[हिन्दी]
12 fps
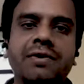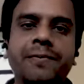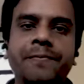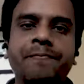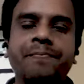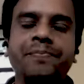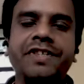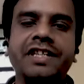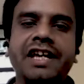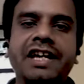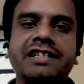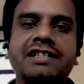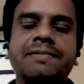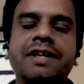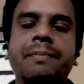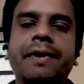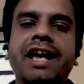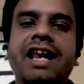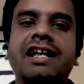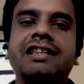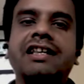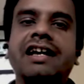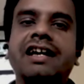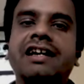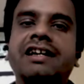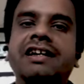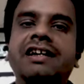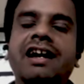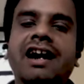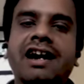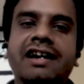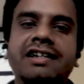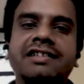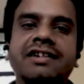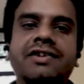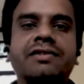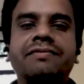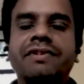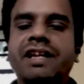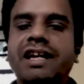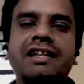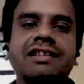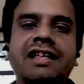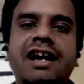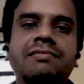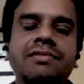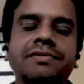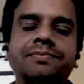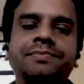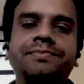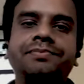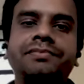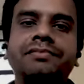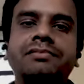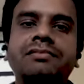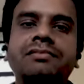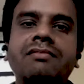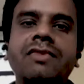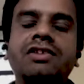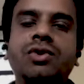ही ना हो ठीक है सबसे पहला आता है अर्थ और फिर है धर्म तो